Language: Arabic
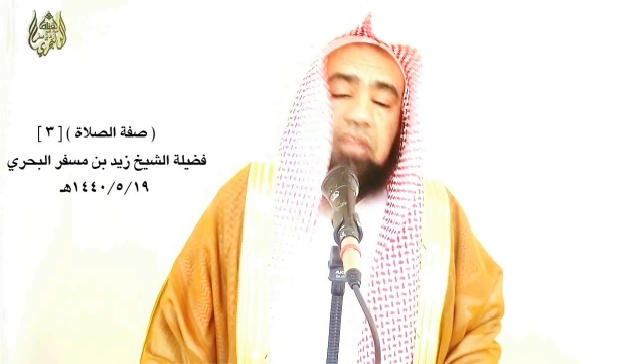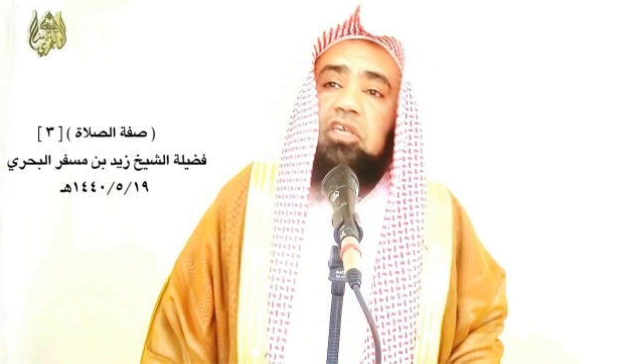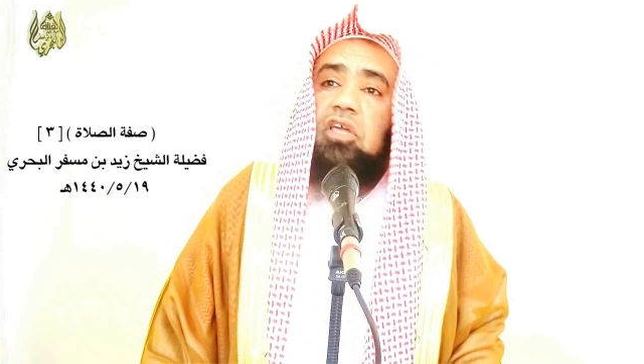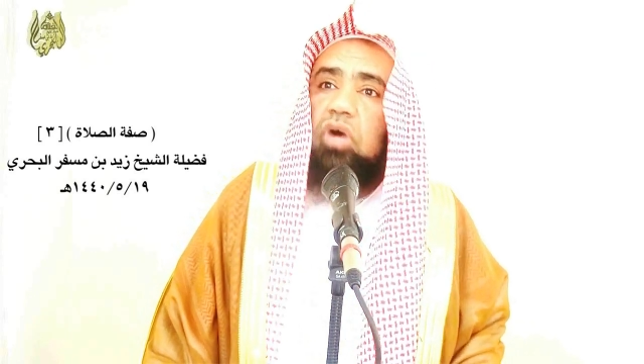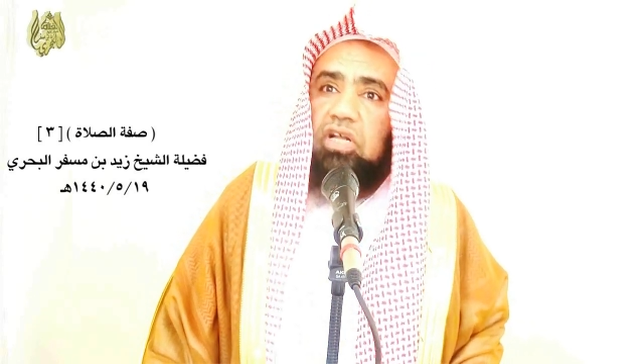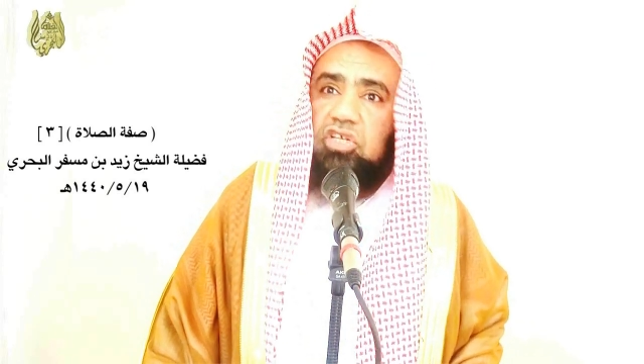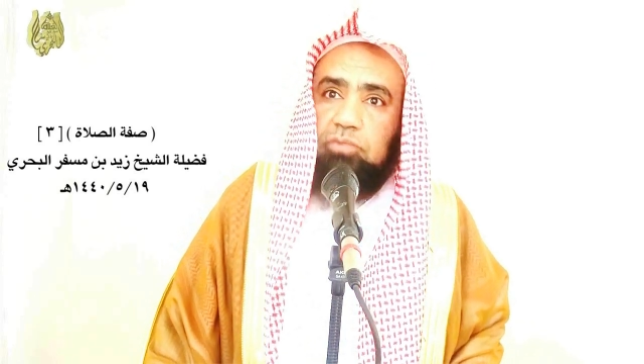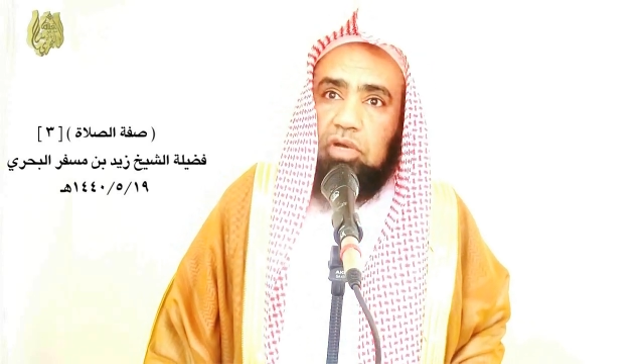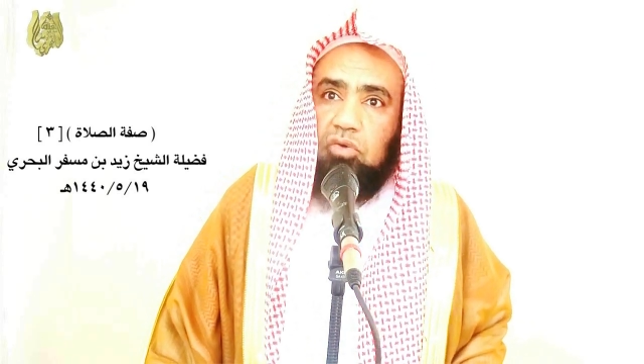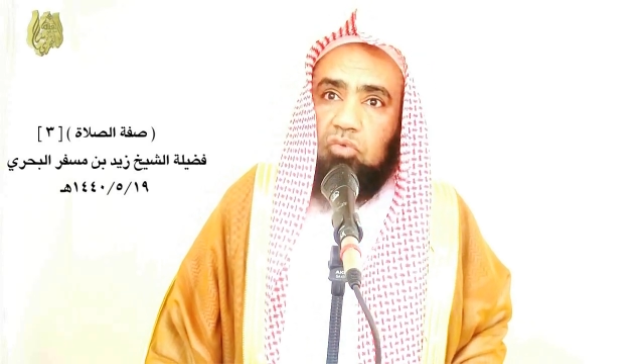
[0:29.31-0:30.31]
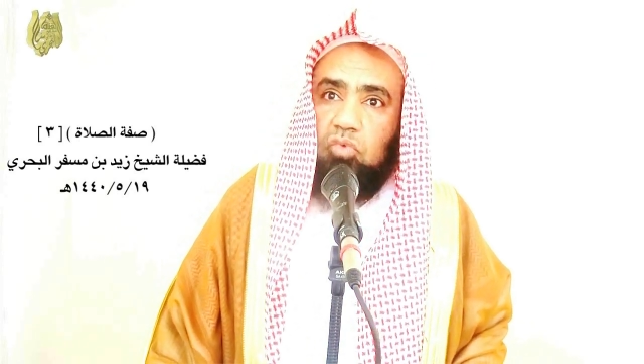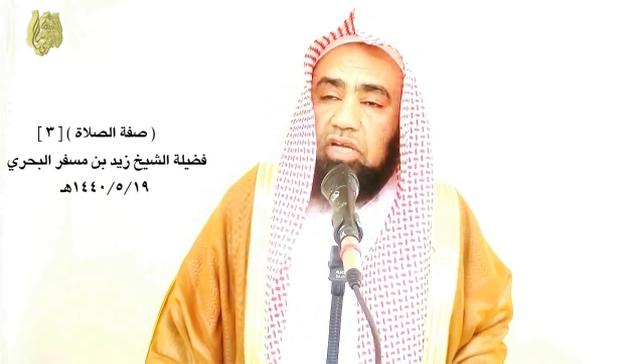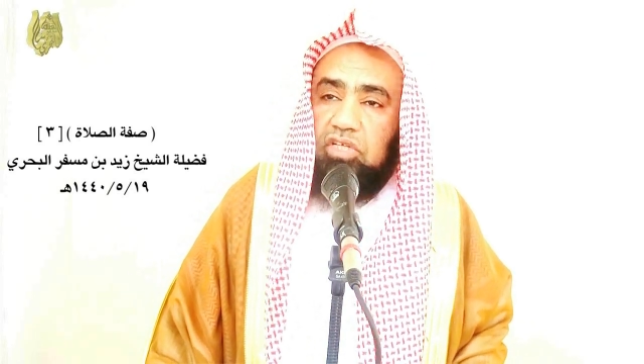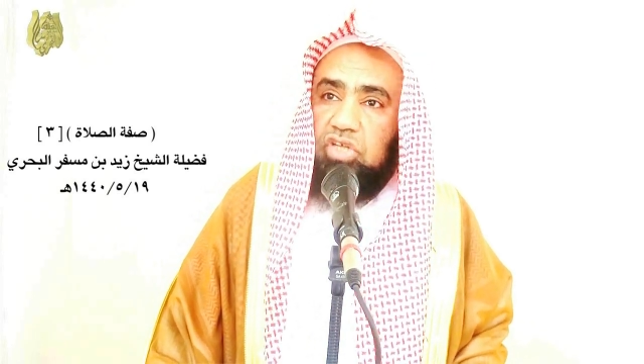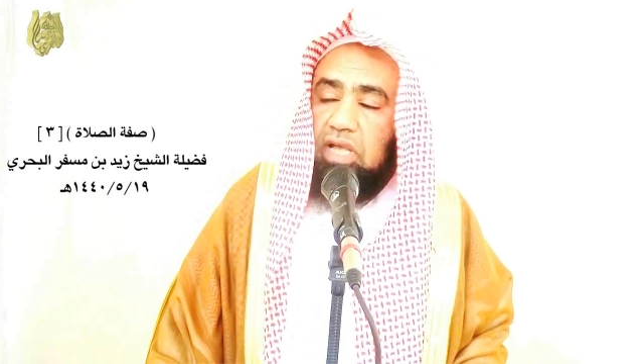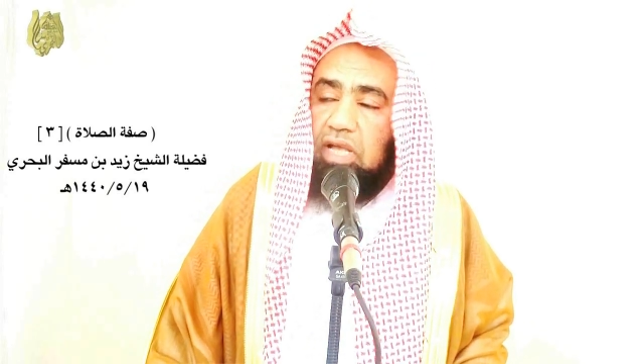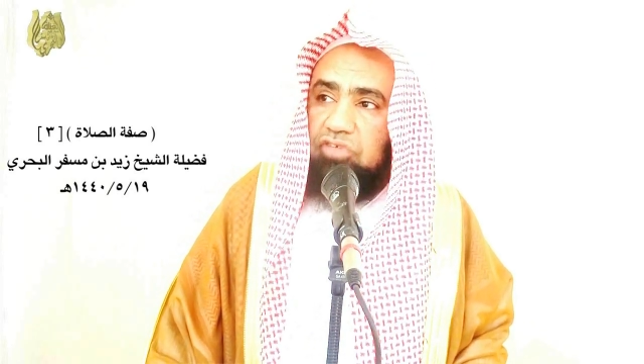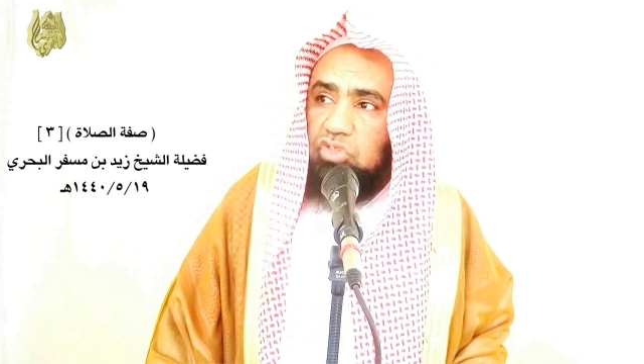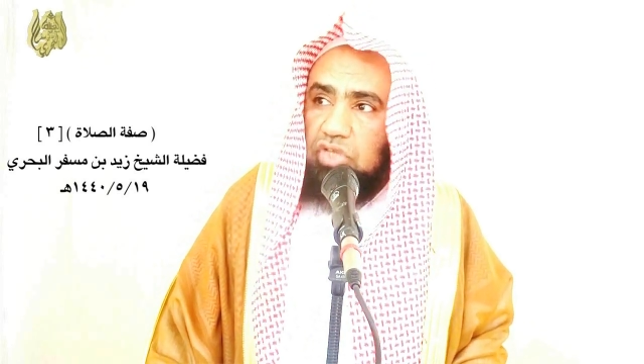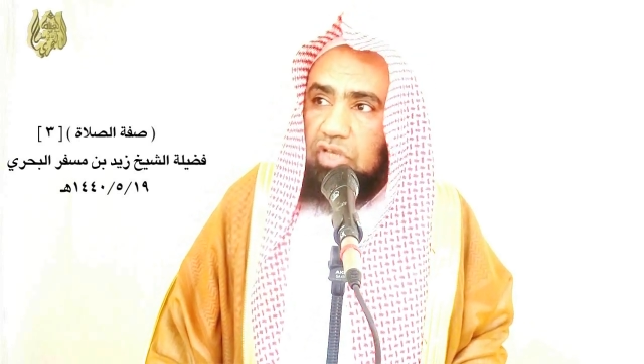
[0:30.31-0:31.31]
هذه هي الواجبة وقد
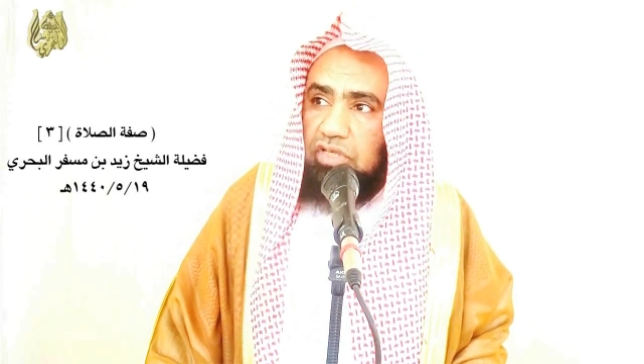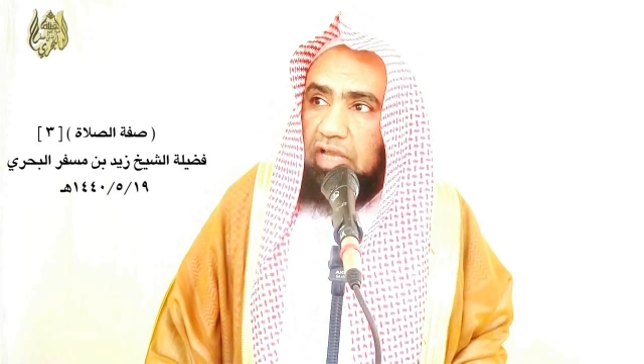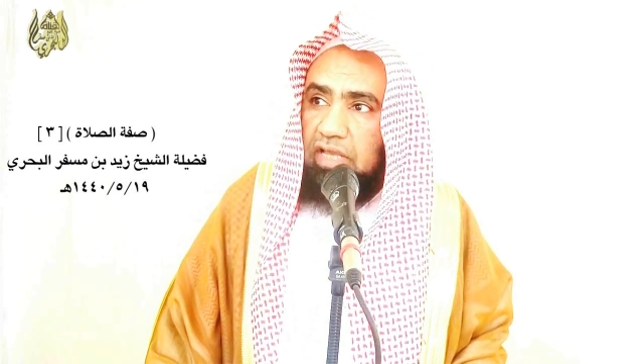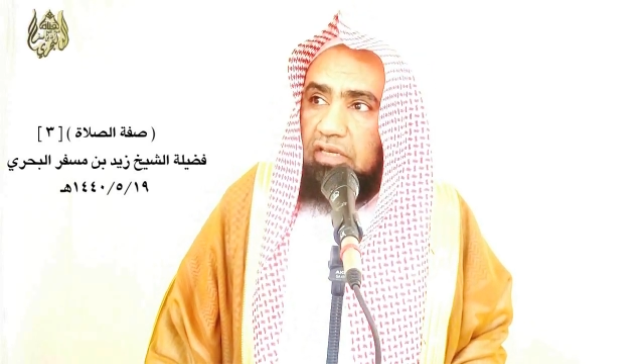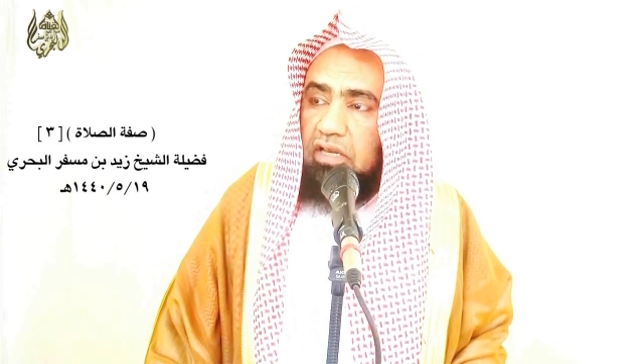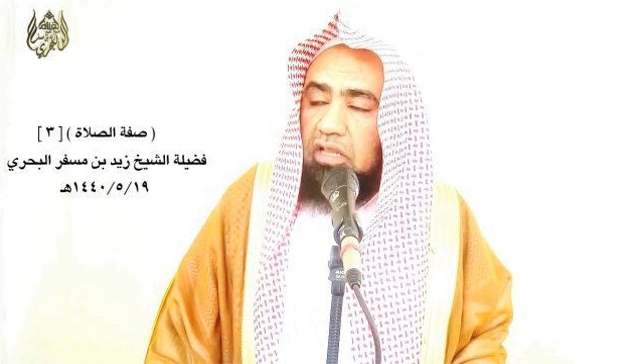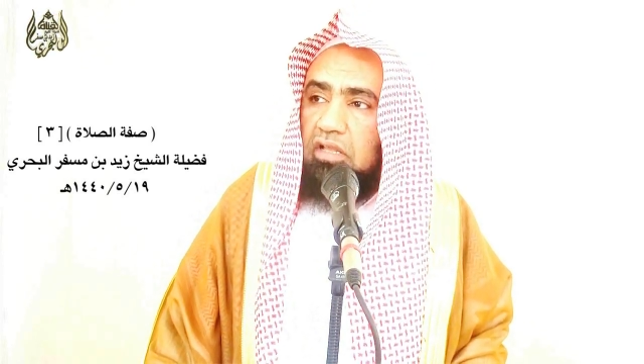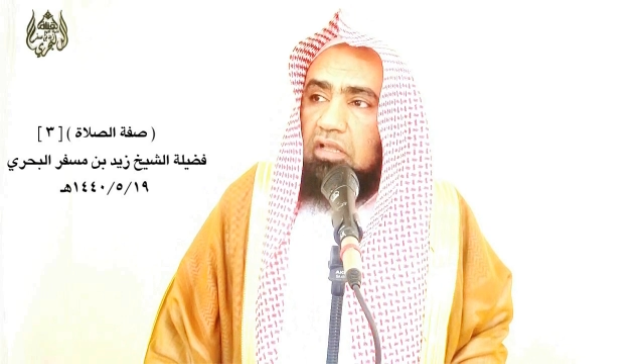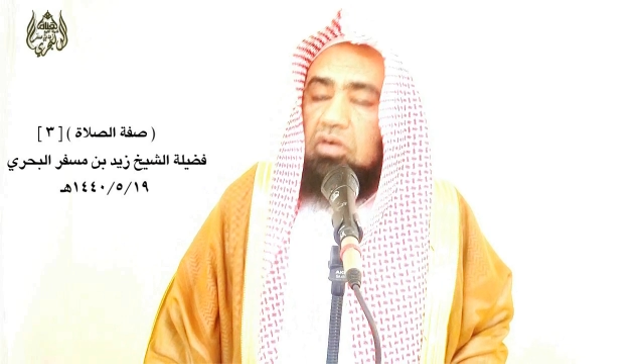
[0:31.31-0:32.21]
جاء في الصحيحين